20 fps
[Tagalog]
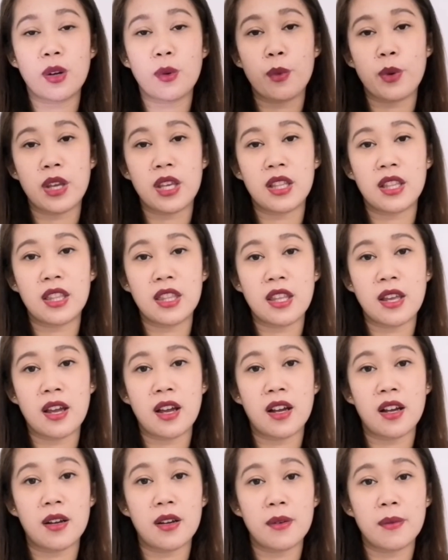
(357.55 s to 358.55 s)
ng weight
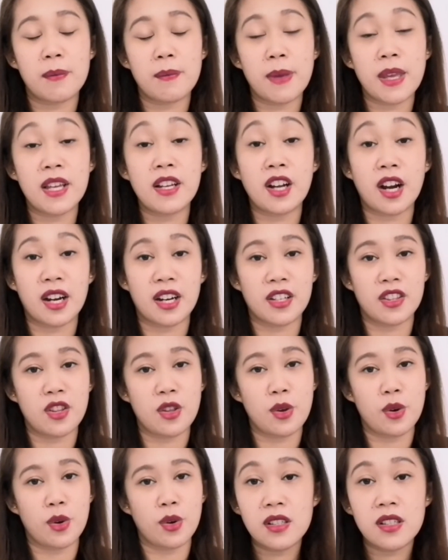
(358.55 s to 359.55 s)
ng may
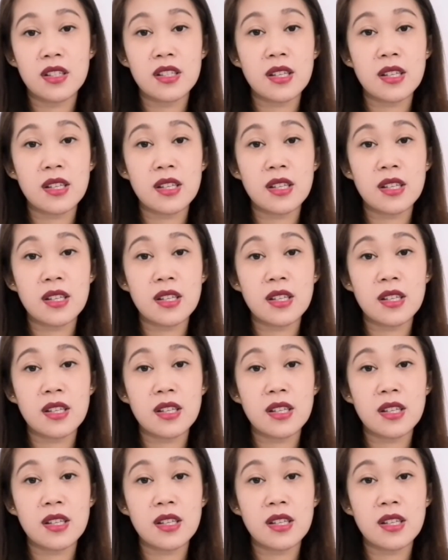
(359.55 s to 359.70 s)
cardio.